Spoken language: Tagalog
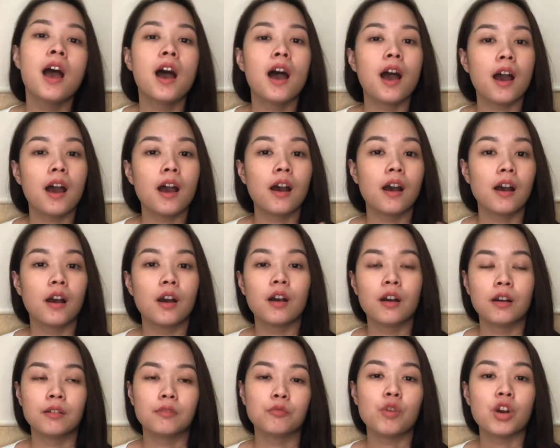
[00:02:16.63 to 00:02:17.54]

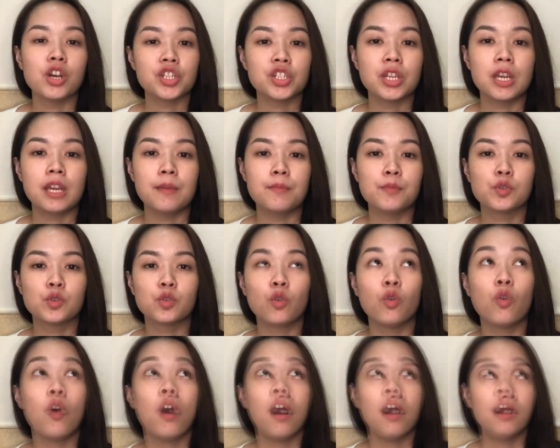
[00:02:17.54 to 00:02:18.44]
uh, wash him.
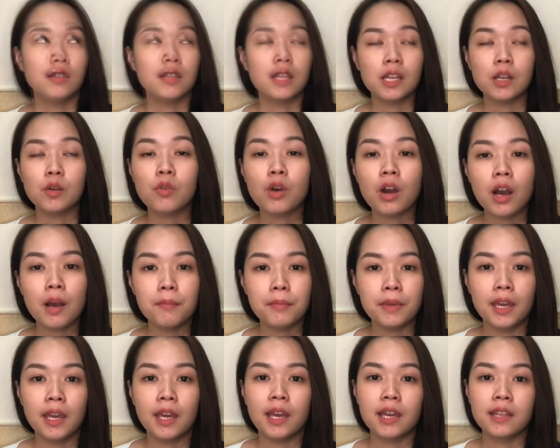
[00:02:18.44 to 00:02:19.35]
So, dalawa
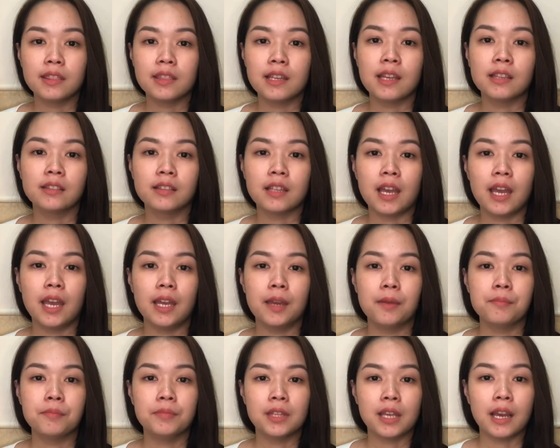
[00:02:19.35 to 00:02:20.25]
kami at that
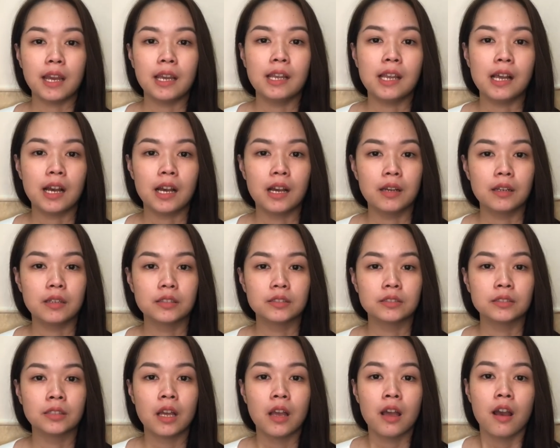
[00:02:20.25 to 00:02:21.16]
time na
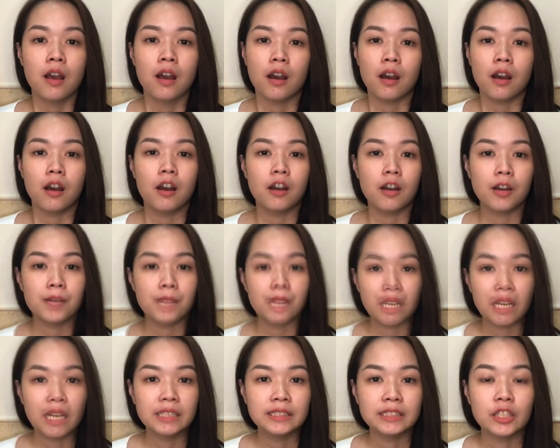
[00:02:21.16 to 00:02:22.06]
kailangang Um,
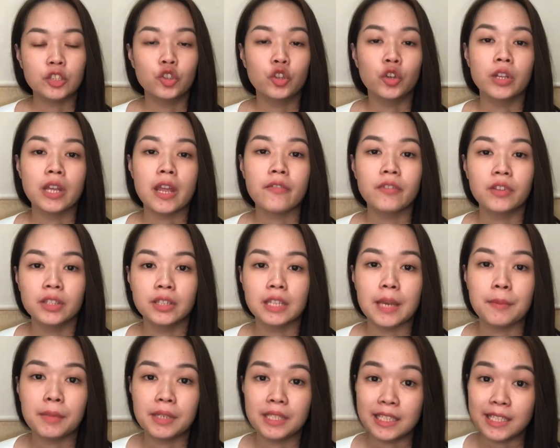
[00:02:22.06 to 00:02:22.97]
Kailangan nandun every
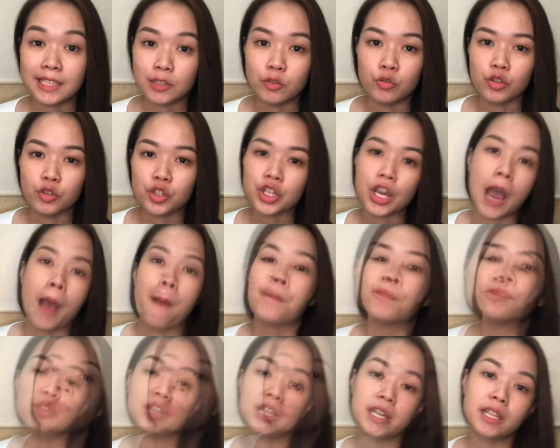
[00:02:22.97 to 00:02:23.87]
time maliligo siya.
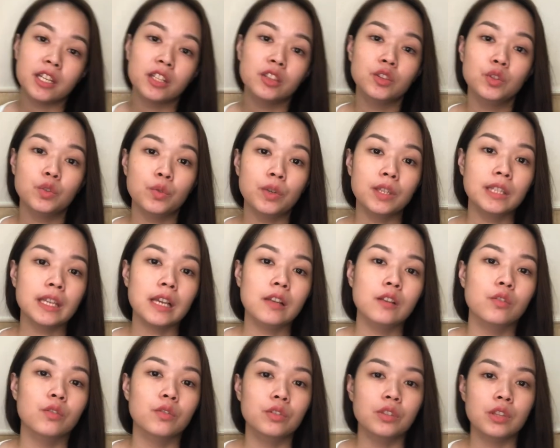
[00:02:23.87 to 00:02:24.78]
And eh, we cannot do it
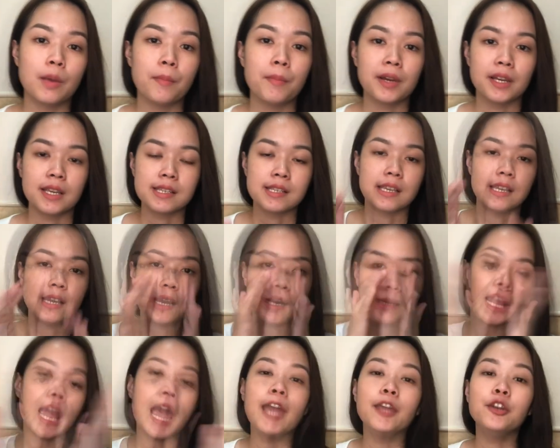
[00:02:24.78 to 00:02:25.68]
alone na mag-isa lang.
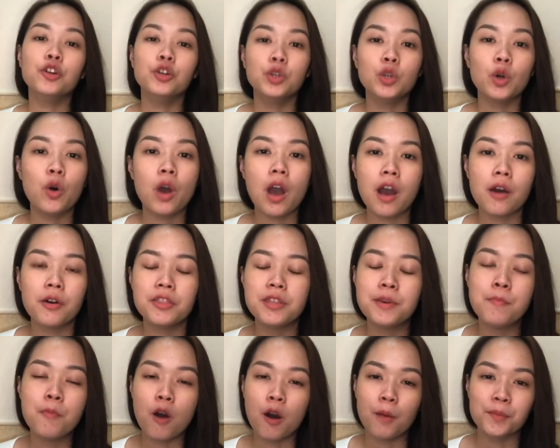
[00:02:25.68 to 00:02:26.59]
I don't know how the
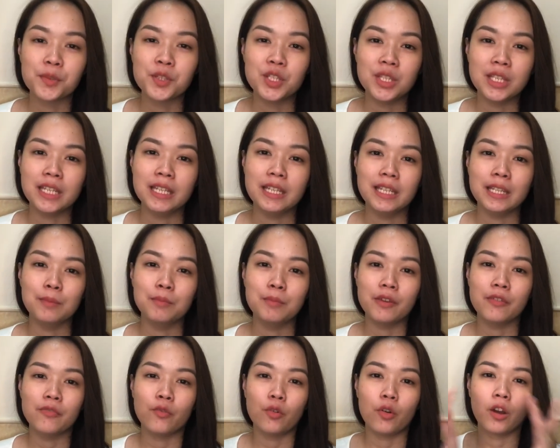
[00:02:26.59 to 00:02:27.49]
moms did it
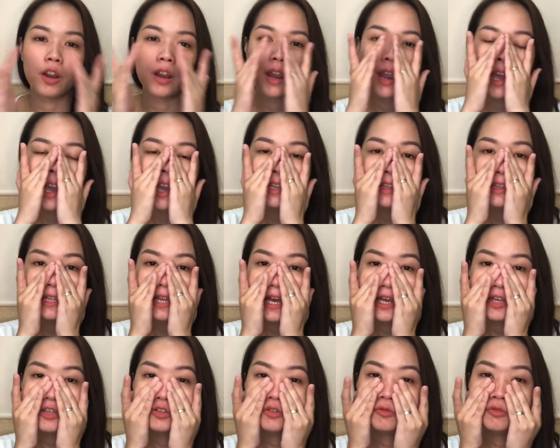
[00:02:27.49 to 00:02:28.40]
before. Na
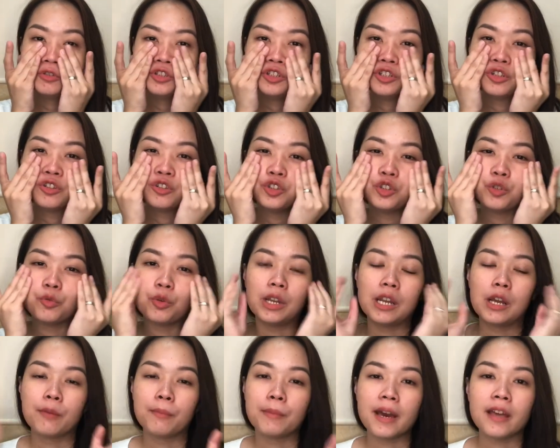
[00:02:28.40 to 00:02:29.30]
yung, you know, yung
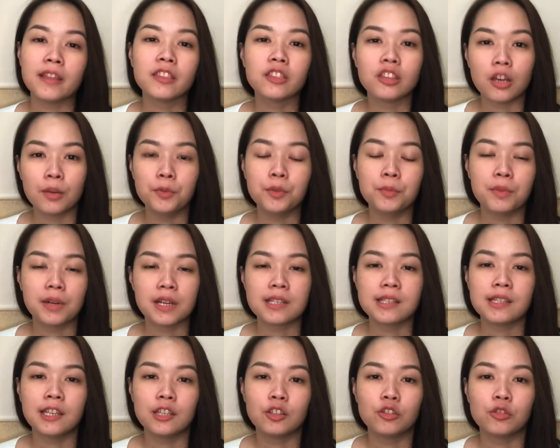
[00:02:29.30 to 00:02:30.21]
walang bathtub, yung mga
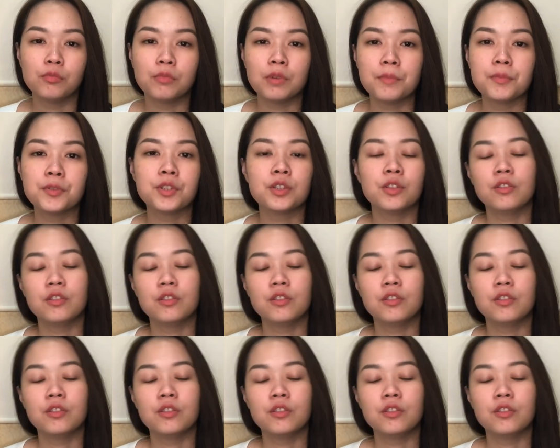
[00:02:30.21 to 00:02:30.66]
stay-at-home moms,